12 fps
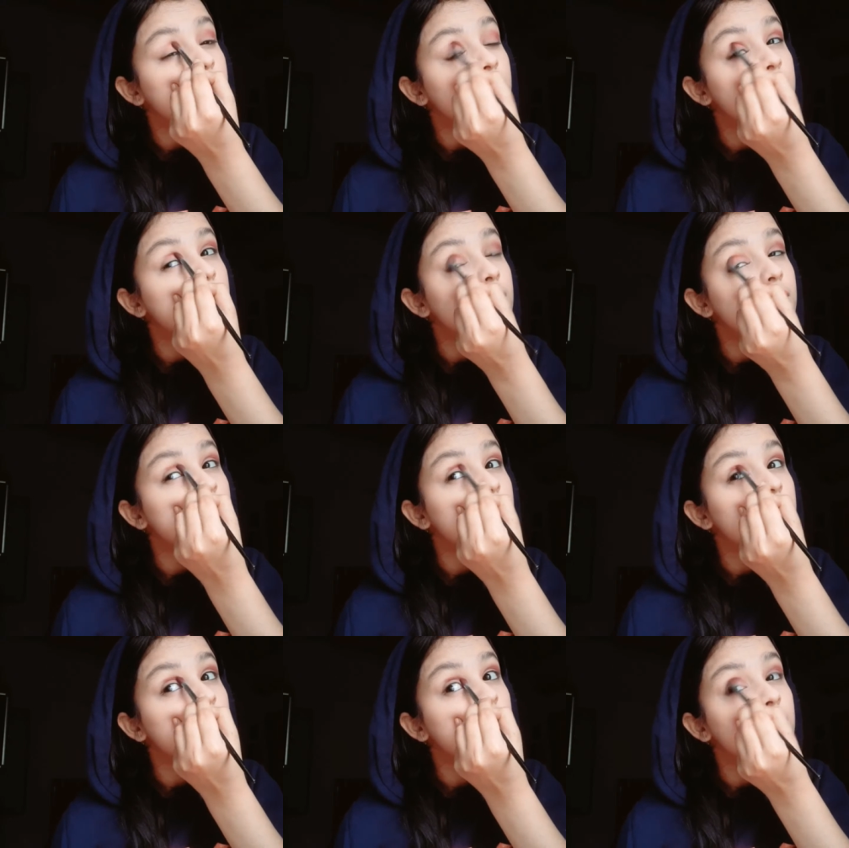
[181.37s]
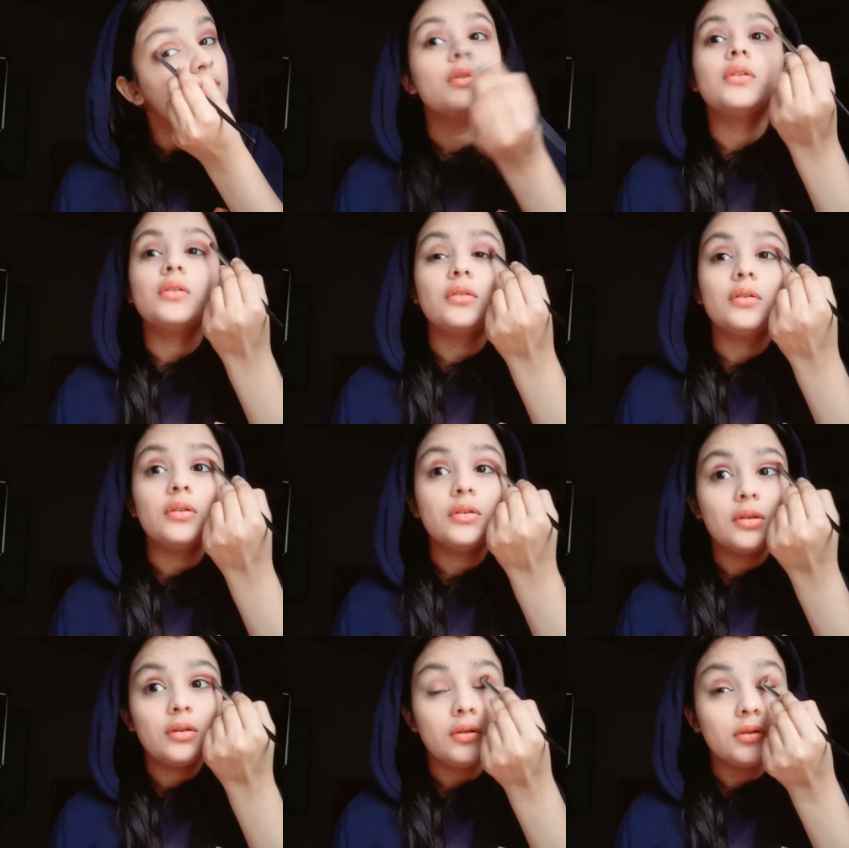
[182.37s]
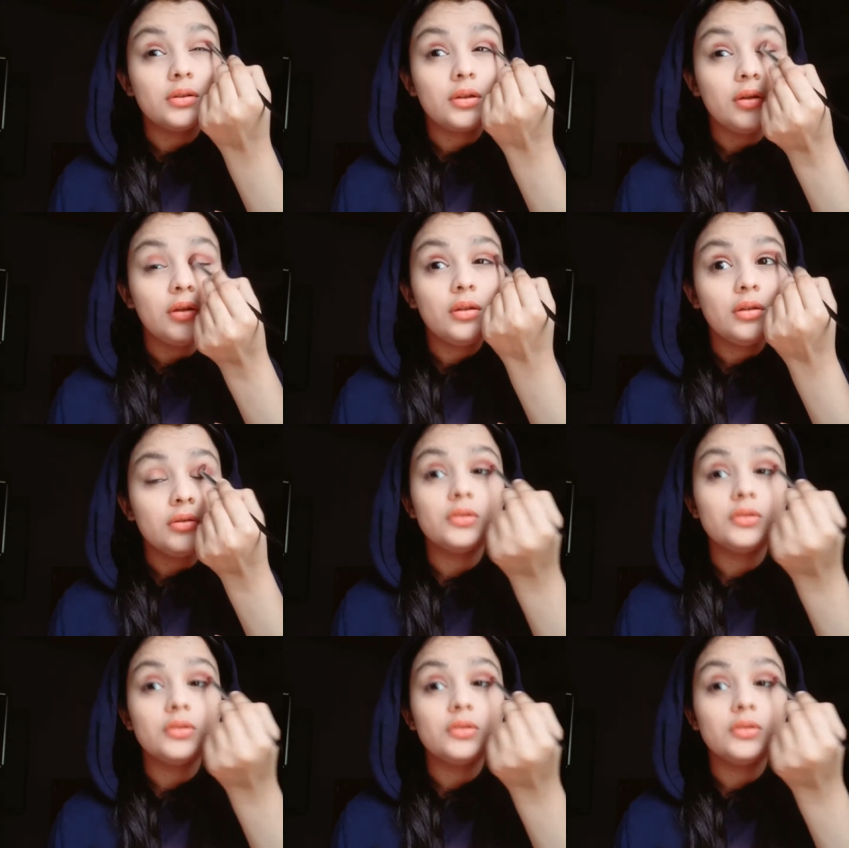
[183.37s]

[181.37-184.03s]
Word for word: कुछ मेकअप नहीं जस्ट ब्राउन जस्ट जो